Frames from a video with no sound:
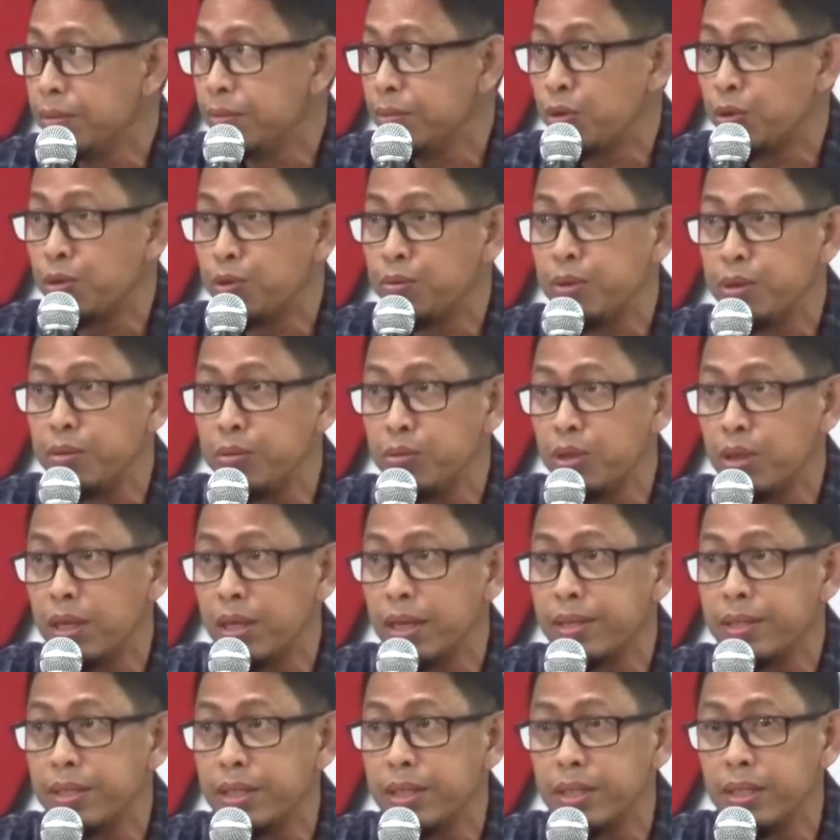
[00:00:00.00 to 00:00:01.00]
Forum
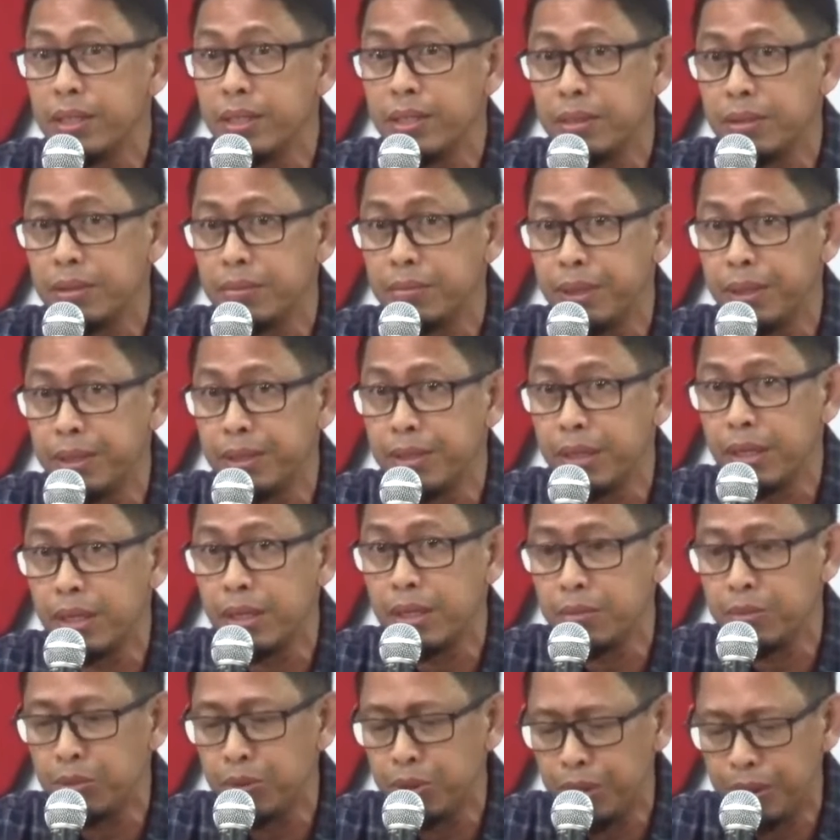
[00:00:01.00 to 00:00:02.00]
Demokrasi, Pak
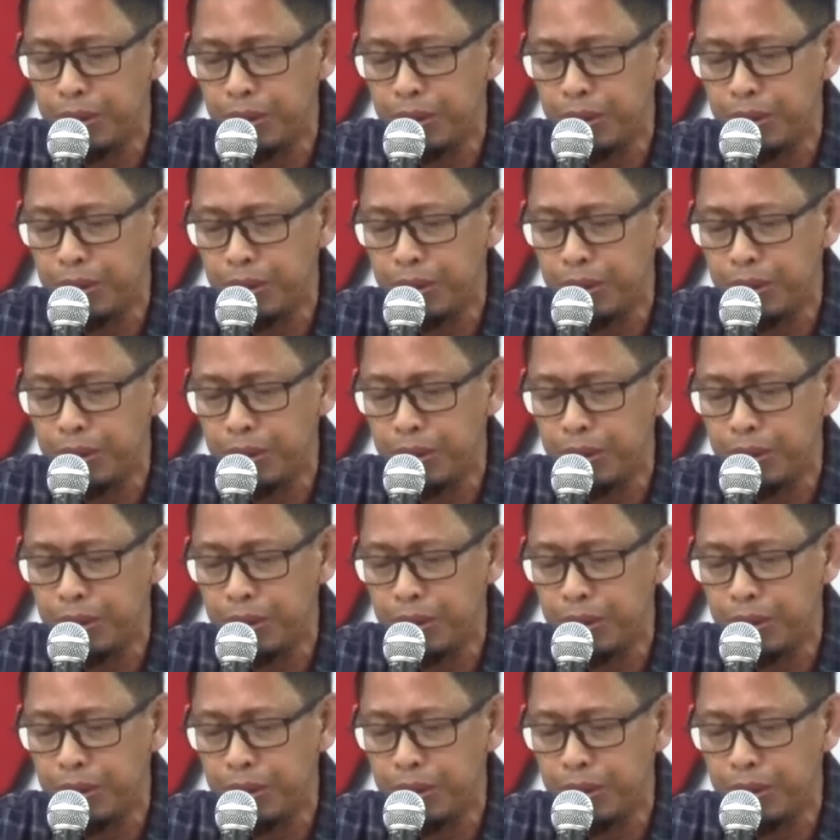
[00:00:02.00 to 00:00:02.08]
Sikri